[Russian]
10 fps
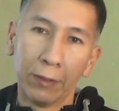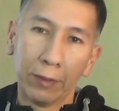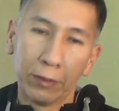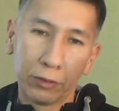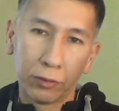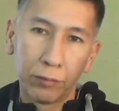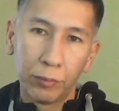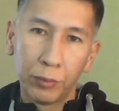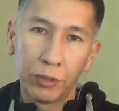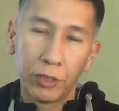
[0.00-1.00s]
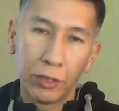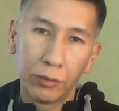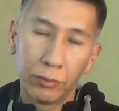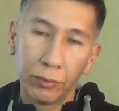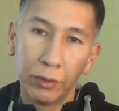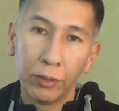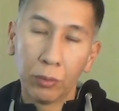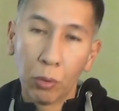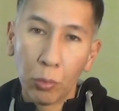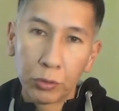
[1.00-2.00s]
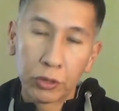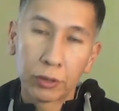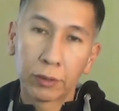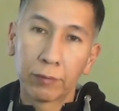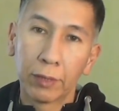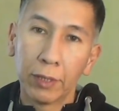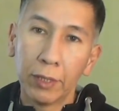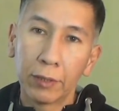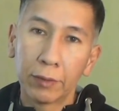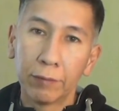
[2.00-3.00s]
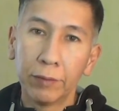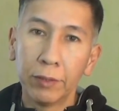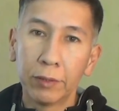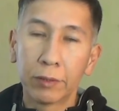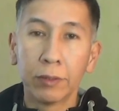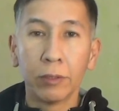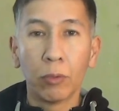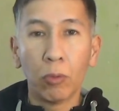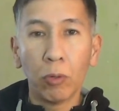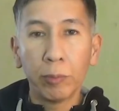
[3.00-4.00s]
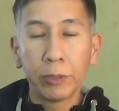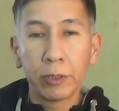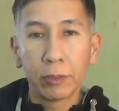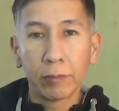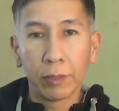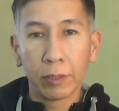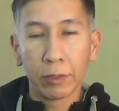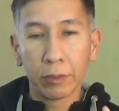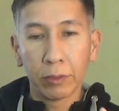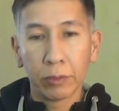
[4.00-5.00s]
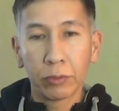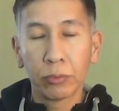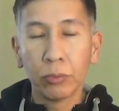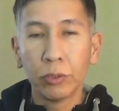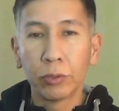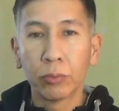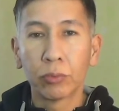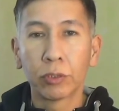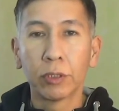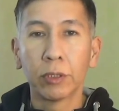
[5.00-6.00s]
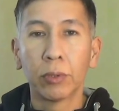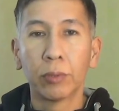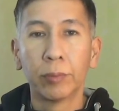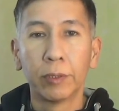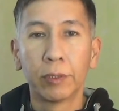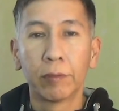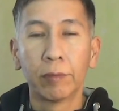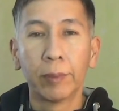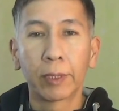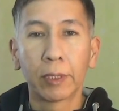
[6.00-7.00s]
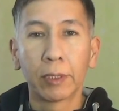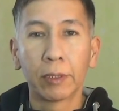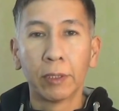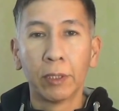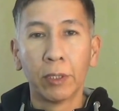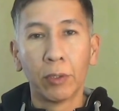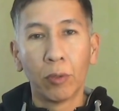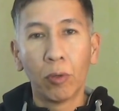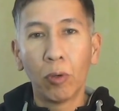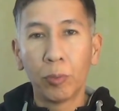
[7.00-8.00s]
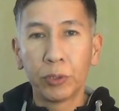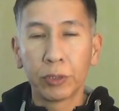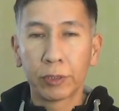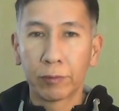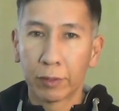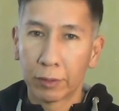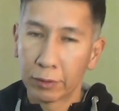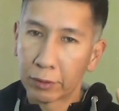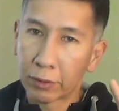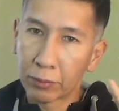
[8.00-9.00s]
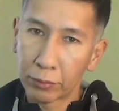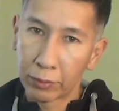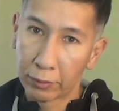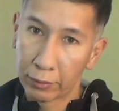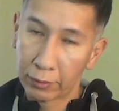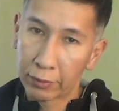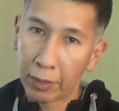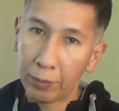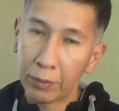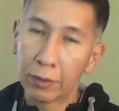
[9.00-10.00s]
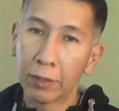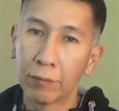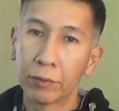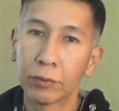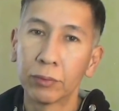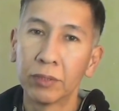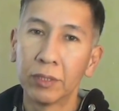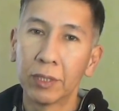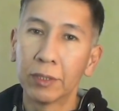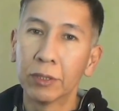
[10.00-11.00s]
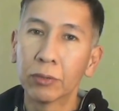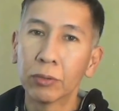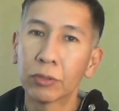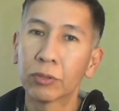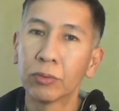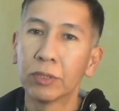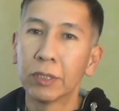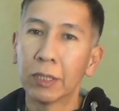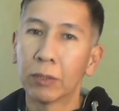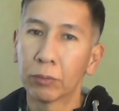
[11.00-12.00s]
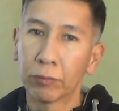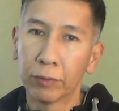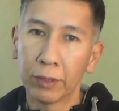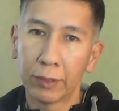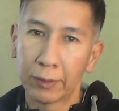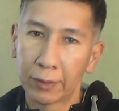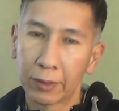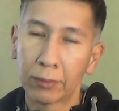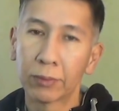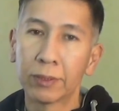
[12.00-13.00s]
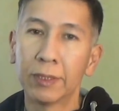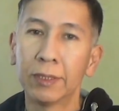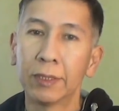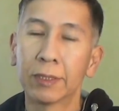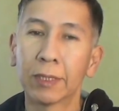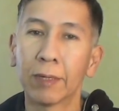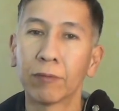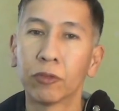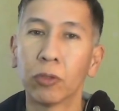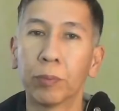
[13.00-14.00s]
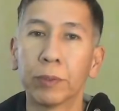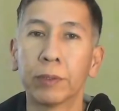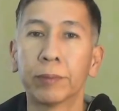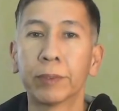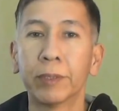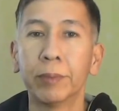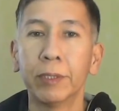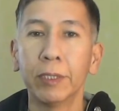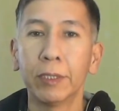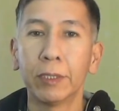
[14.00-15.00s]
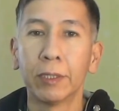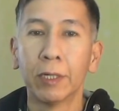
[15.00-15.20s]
живой печатью, и общество это видит, общество судит уже об этих выборах. Общество, народ, самый главный судья, не тот судья от власти, который сидит там в теплом кабинете